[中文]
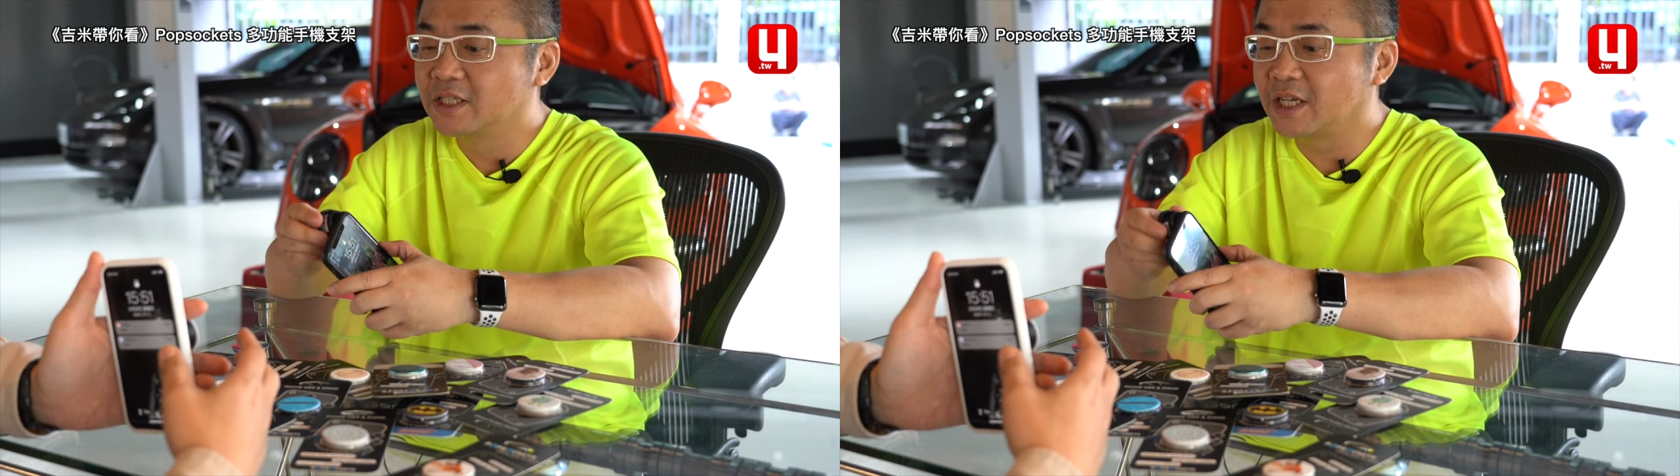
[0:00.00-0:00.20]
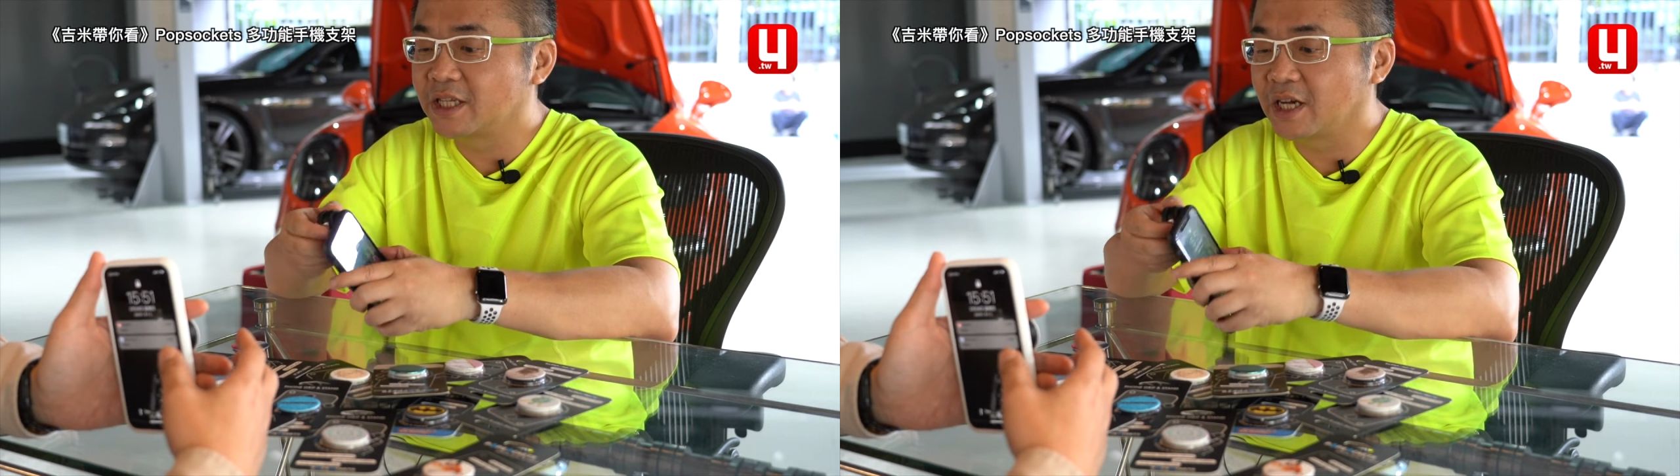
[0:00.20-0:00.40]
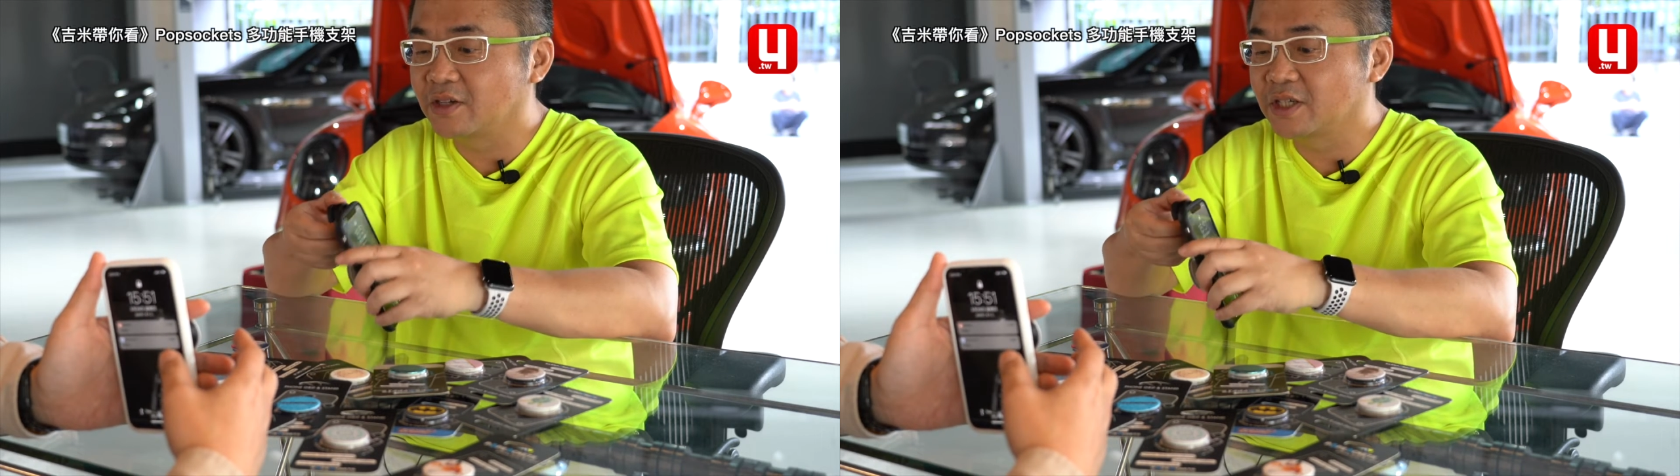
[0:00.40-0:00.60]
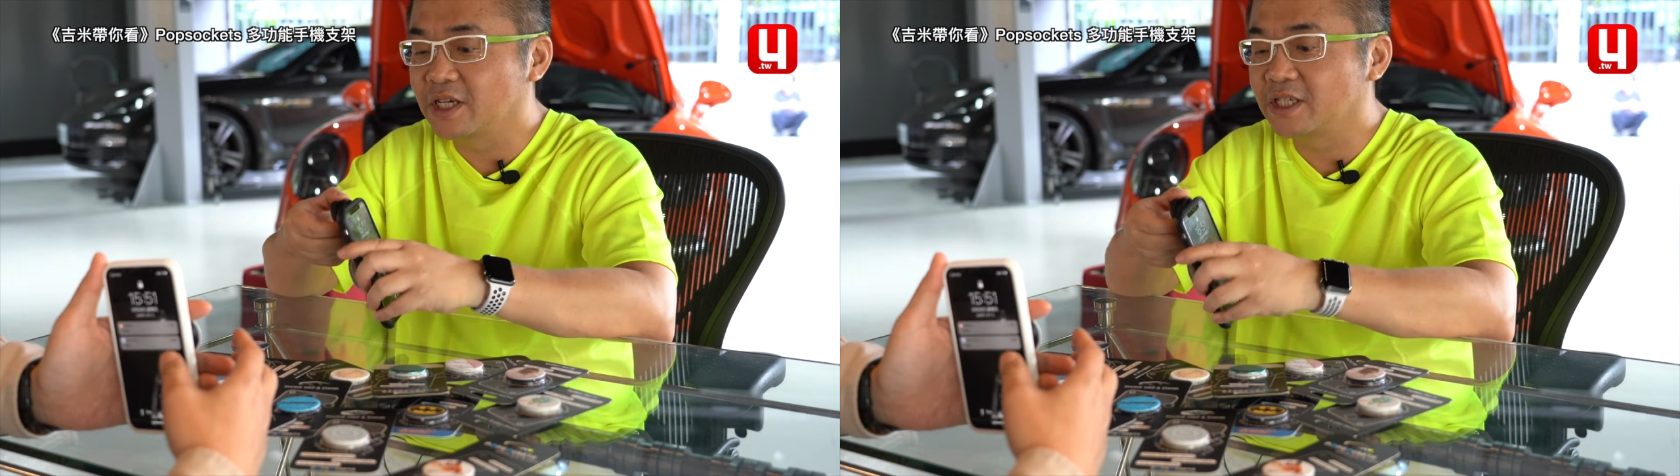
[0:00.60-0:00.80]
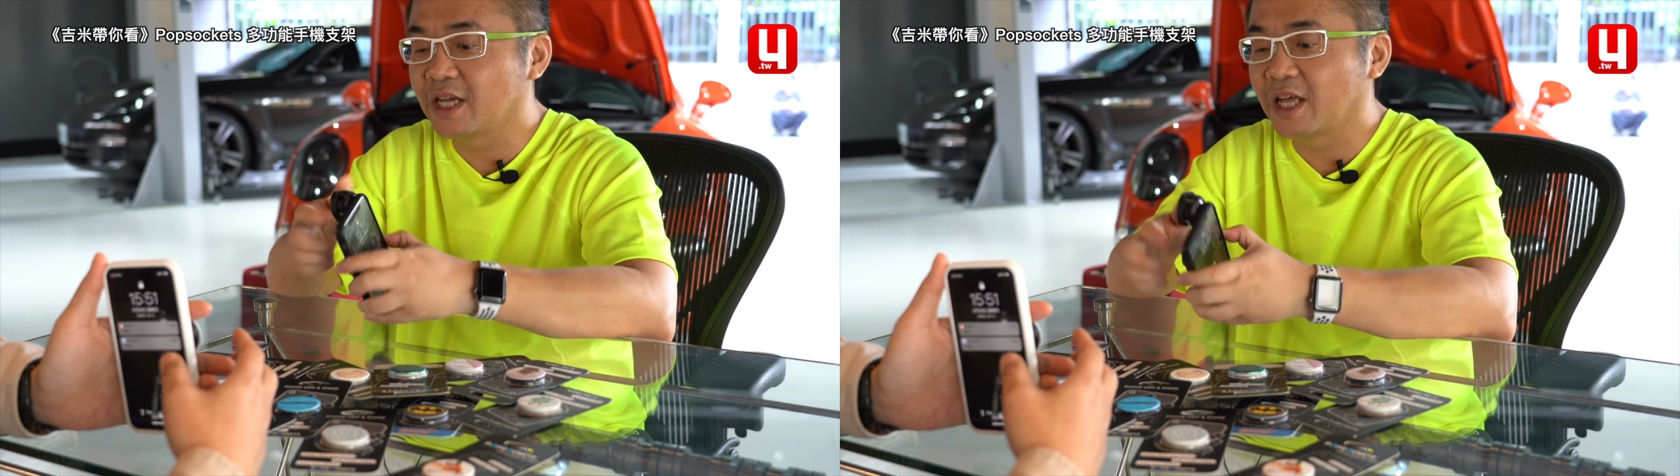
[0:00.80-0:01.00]
再调整
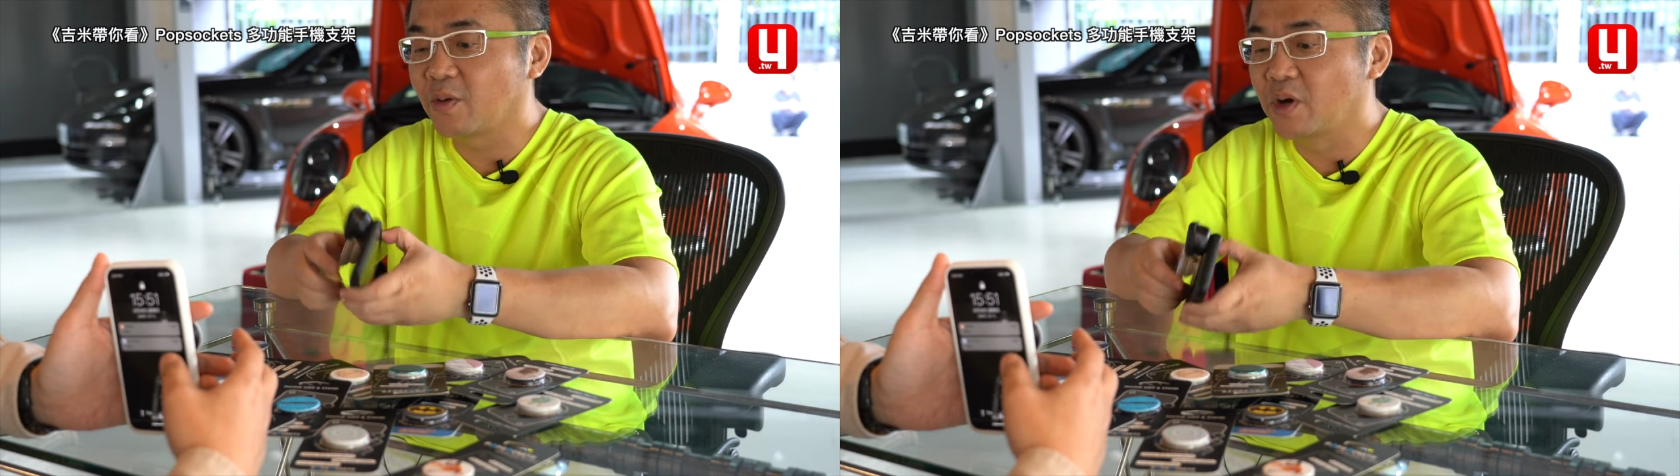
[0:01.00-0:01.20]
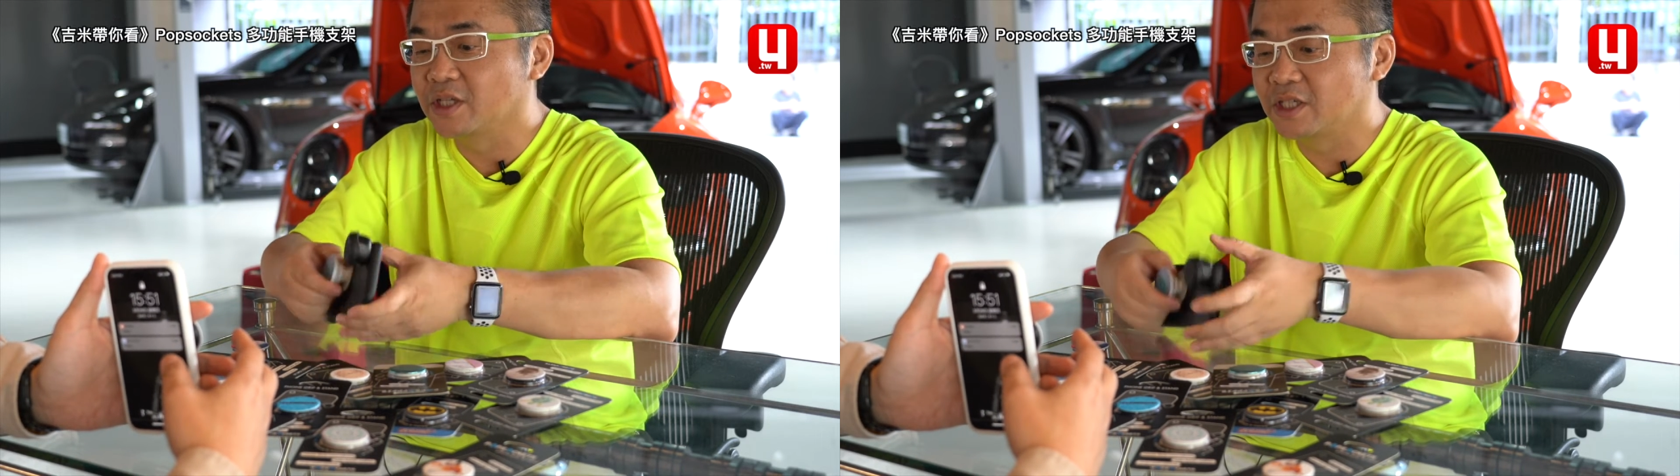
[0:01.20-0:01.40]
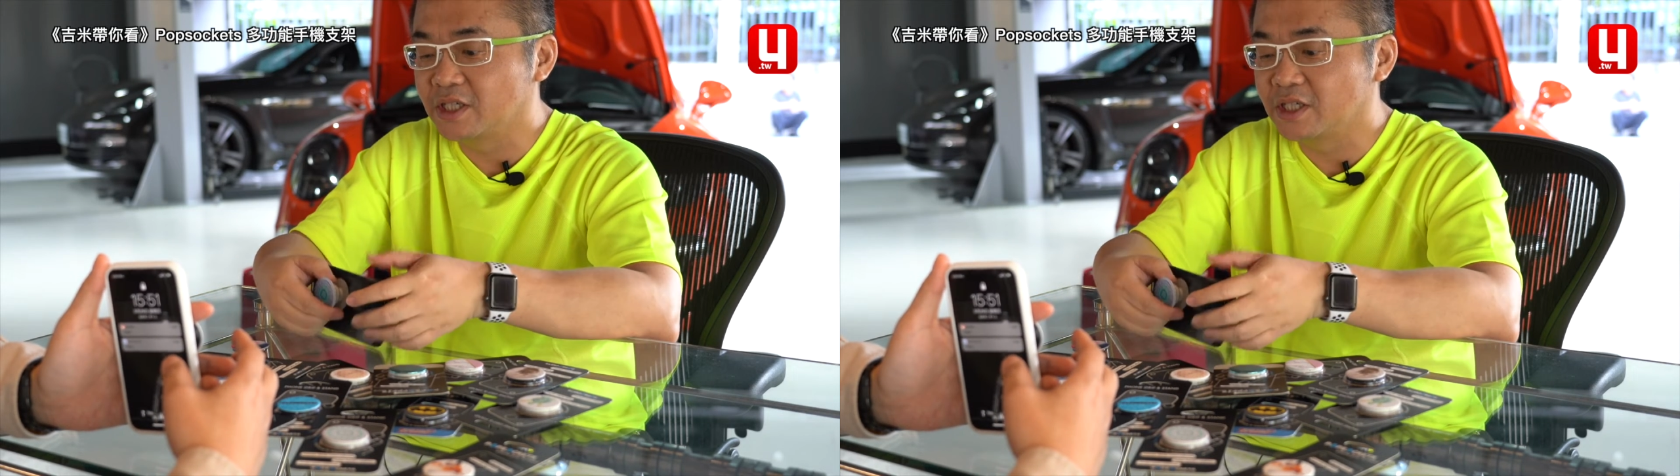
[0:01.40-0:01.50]
一下它的位置，